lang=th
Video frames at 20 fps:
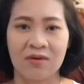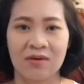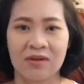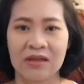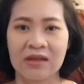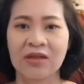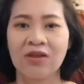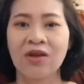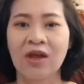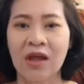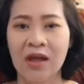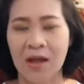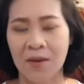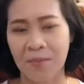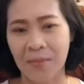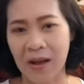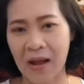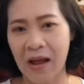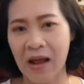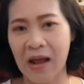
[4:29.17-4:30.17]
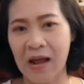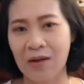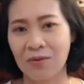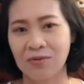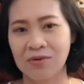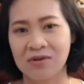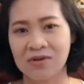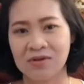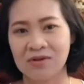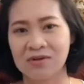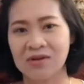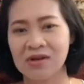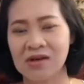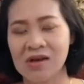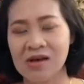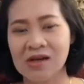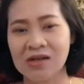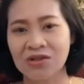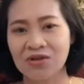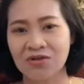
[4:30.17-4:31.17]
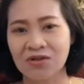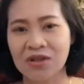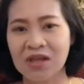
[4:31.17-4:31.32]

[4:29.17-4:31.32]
ท่านต้องการกับข้าวหรือเจ้า